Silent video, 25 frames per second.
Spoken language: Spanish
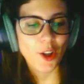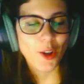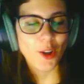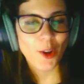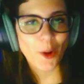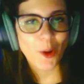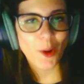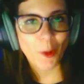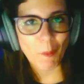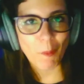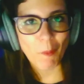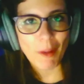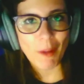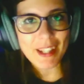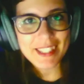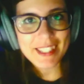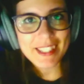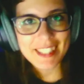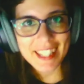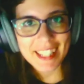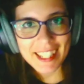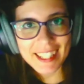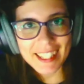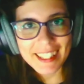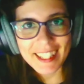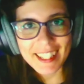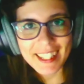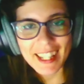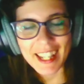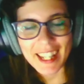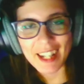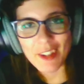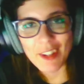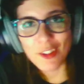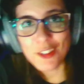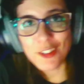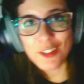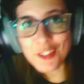cómo hacer
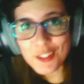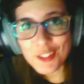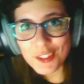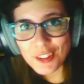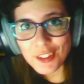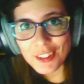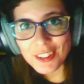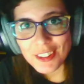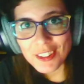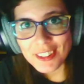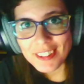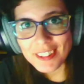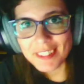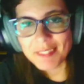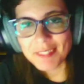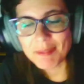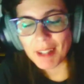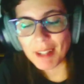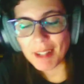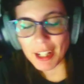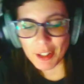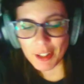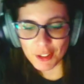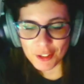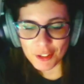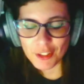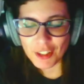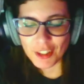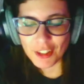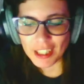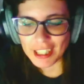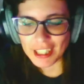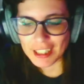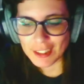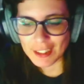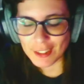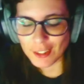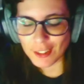el oso, vale, el oso
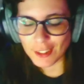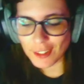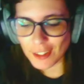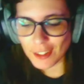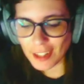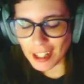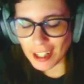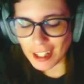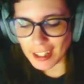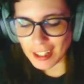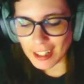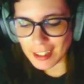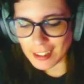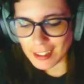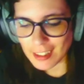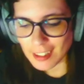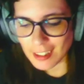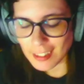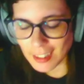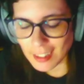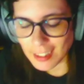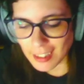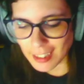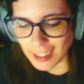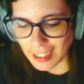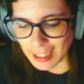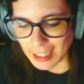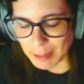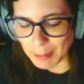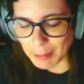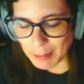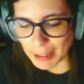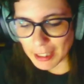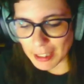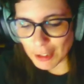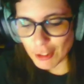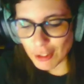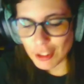y todo el restante de
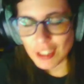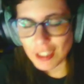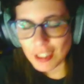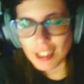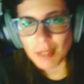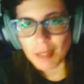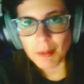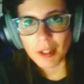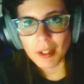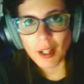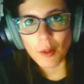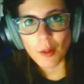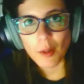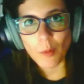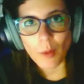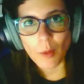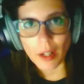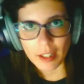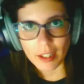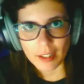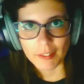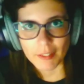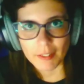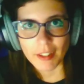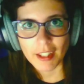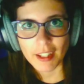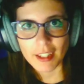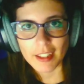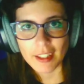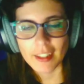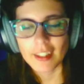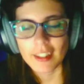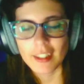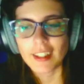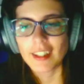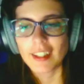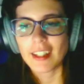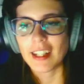animalitos y salvar a Wally, ¿vale?
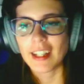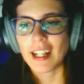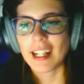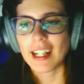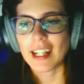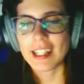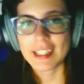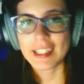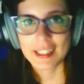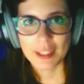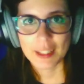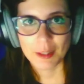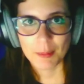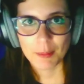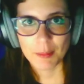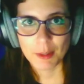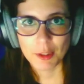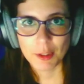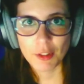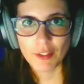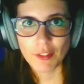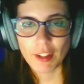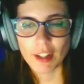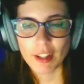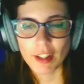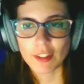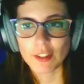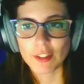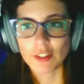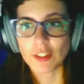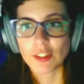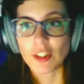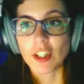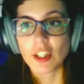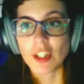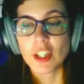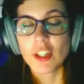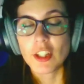Al ciervito
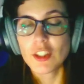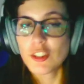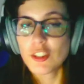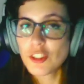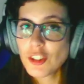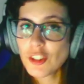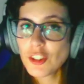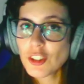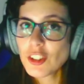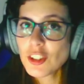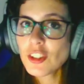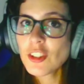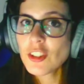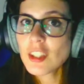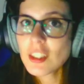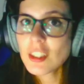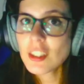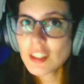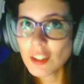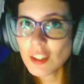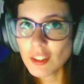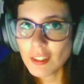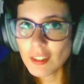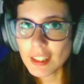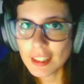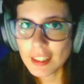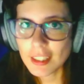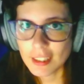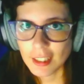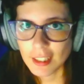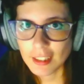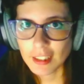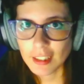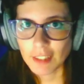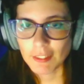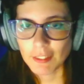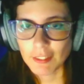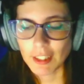blanco. Yo creo que ha estado
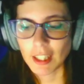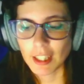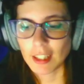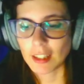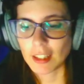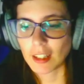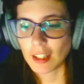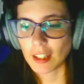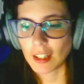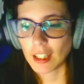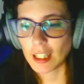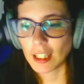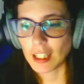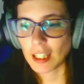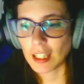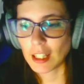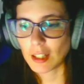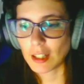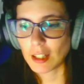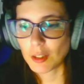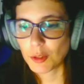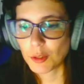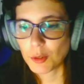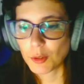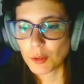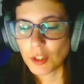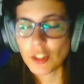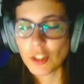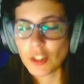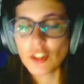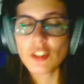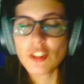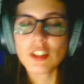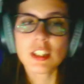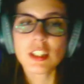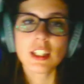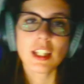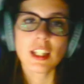bastante bien y el
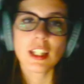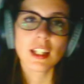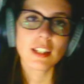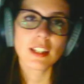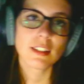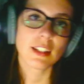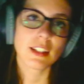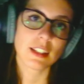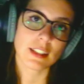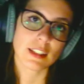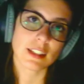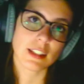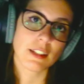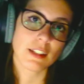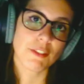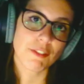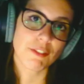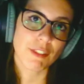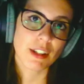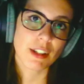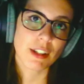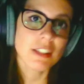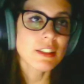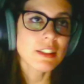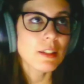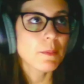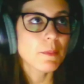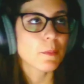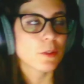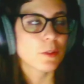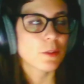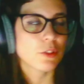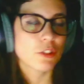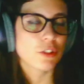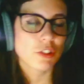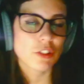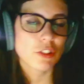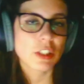truquillo si es que te salen fácil,
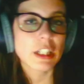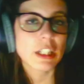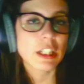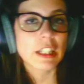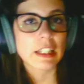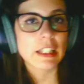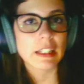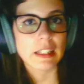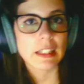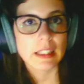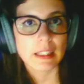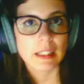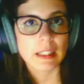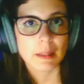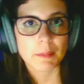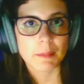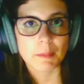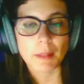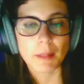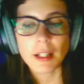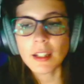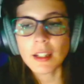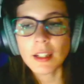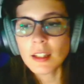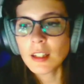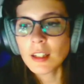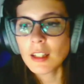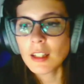pues yo creo que ni tan mal.